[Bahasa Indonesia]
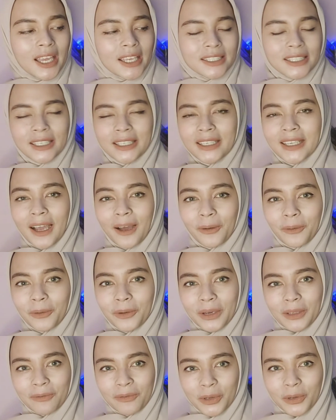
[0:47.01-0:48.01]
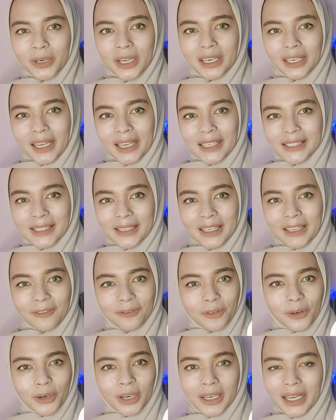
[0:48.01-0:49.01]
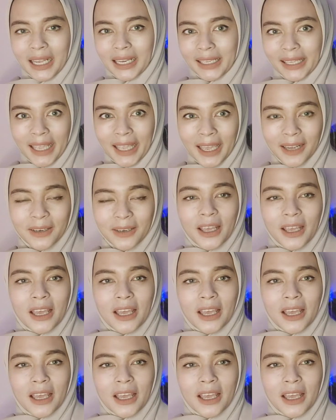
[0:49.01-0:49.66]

jadi aku review dan kasih info ke kalian